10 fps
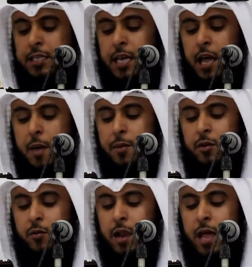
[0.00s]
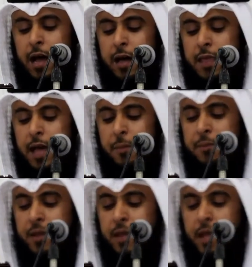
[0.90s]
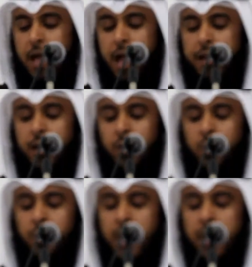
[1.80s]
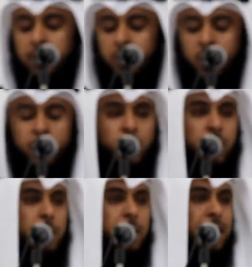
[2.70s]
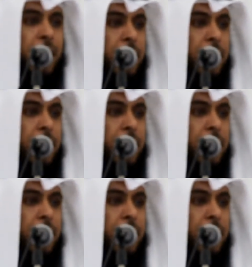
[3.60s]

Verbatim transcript: حساب ولا عذاب أنهم لا يطلبون من